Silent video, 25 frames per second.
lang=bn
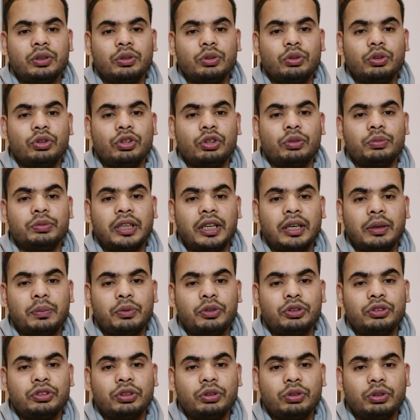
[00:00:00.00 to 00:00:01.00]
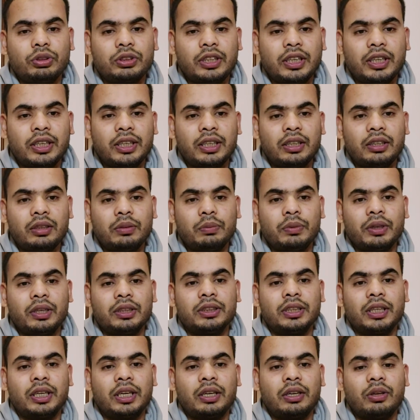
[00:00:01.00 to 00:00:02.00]
ওই রকম জানা পরিচয় লোক থাকে বা
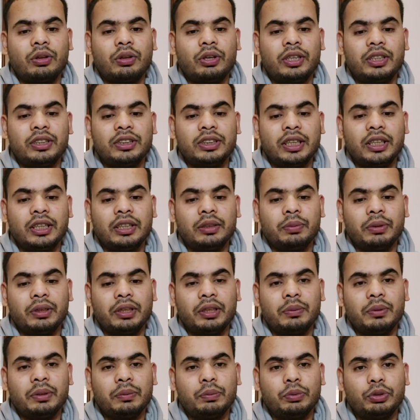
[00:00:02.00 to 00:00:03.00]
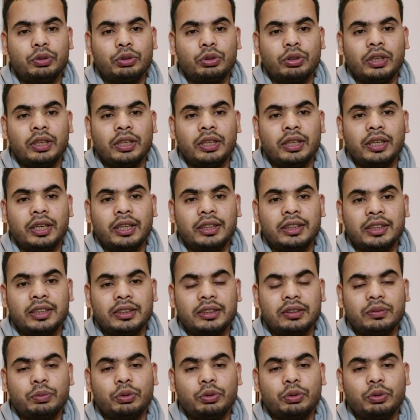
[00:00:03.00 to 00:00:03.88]
যারা অলরেডি জানে বা ইভেন পর্তুগাল এক দেশ